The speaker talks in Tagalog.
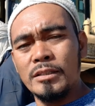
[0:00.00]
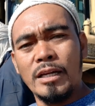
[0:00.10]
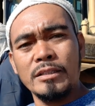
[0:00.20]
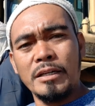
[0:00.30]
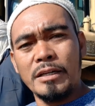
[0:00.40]

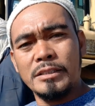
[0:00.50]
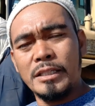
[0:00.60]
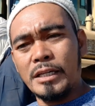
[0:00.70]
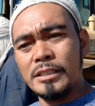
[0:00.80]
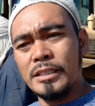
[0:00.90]
33
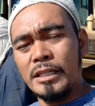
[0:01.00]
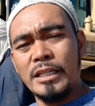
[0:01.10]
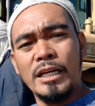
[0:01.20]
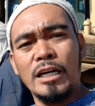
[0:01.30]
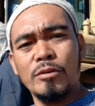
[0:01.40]
series na
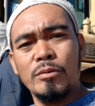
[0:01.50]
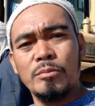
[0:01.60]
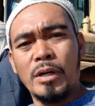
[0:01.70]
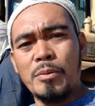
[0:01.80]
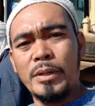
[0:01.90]
hindi
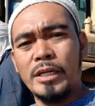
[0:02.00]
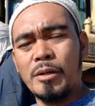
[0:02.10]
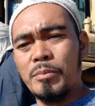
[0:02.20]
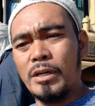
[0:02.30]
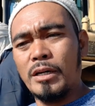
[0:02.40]
gaanong
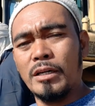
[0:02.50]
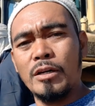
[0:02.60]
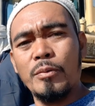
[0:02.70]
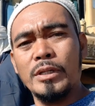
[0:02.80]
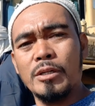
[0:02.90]
makamahirap uh,
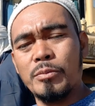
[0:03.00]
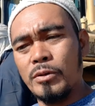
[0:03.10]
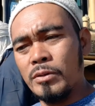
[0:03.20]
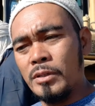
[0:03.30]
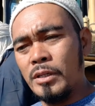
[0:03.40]
gawin. Ano po.
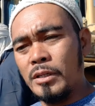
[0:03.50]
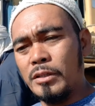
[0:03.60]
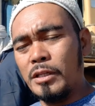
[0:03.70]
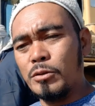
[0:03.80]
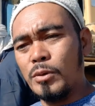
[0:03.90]

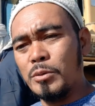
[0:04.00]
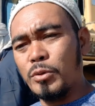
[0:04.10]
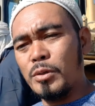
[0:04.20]
Hindi tulad po